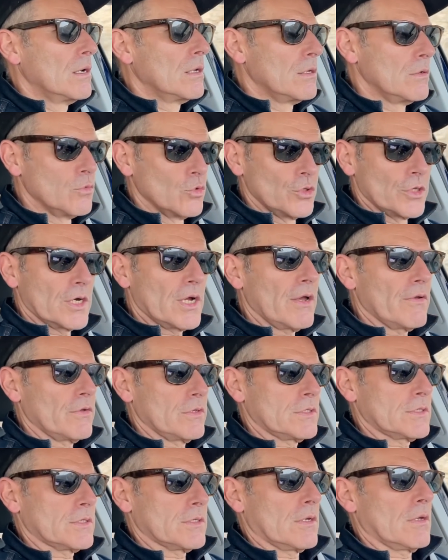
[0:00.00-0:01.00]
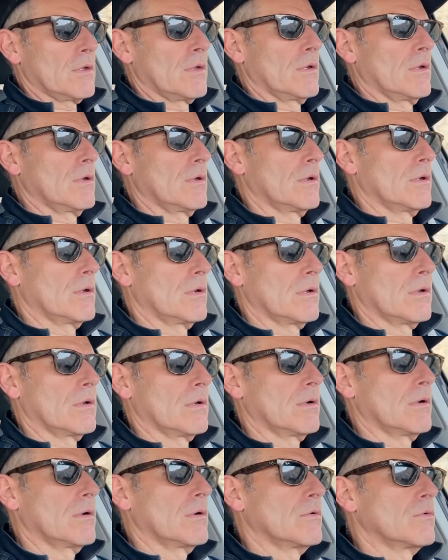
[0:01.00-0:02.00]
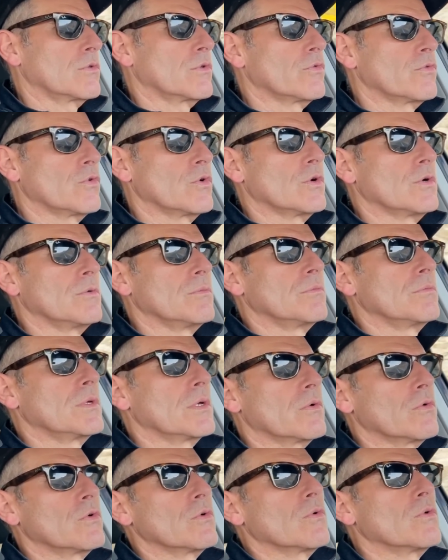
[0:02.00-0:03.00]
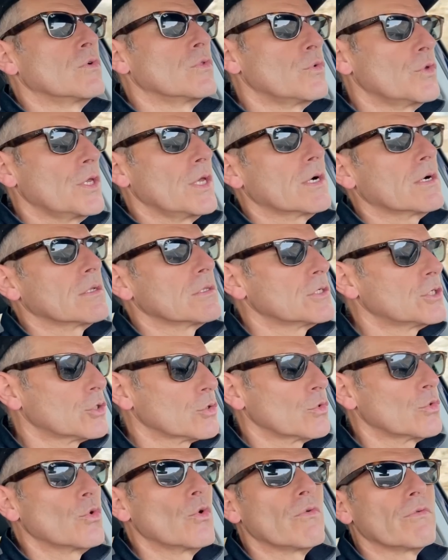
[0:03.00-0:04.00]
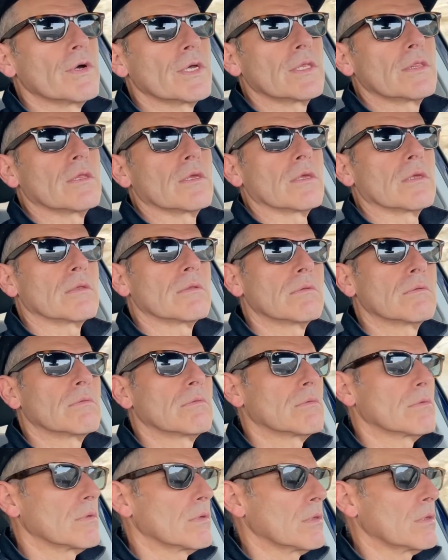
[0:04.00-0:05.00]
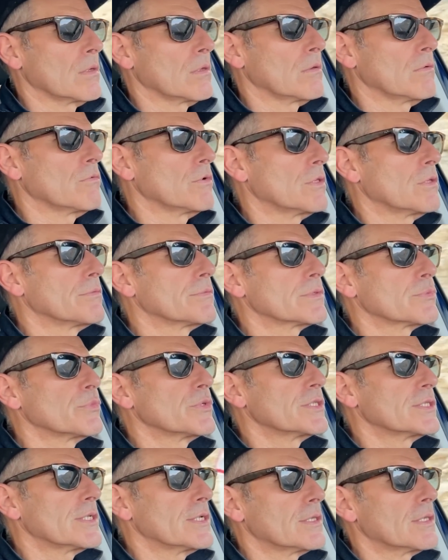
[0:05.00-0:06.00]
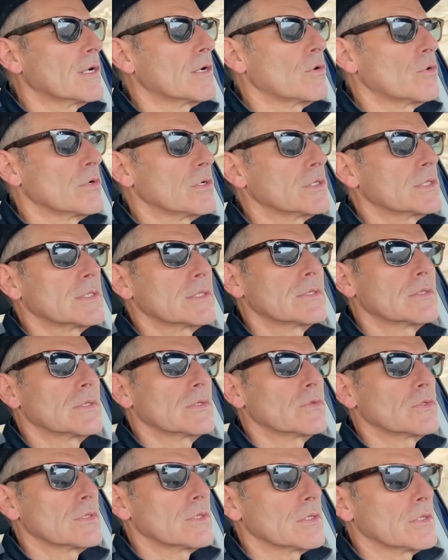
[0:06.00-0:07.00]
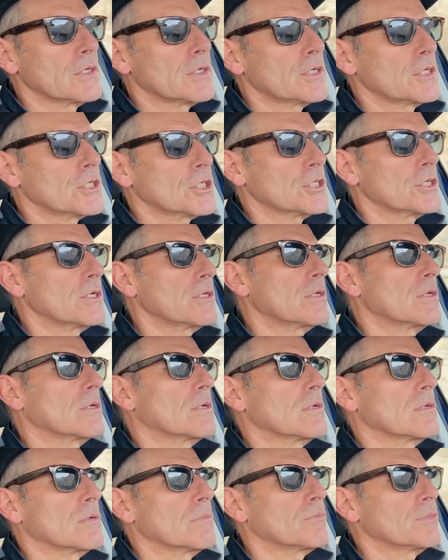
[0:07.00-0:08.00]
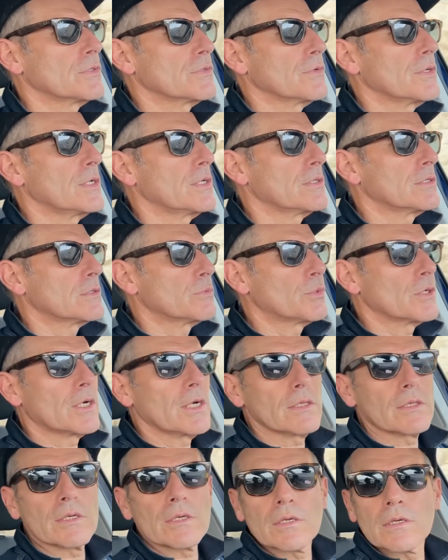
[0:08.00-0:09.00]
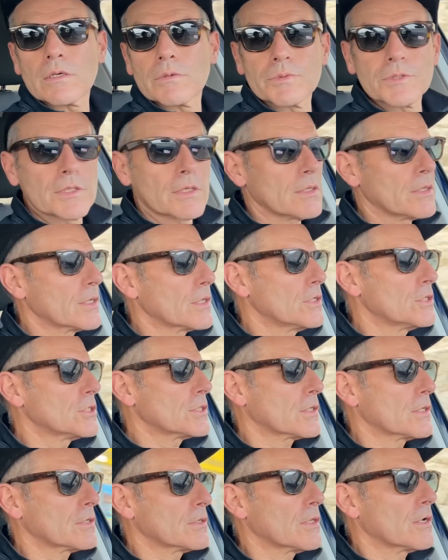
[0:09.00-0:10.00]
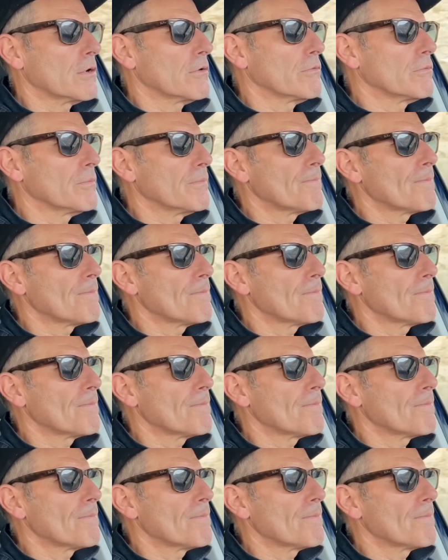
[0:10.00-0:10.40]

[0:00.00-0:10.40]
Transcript: Ему нравится у него, он уехал еще до войны. И в этом смысле такое осознанное решение позволяет избегать таких психологических травм.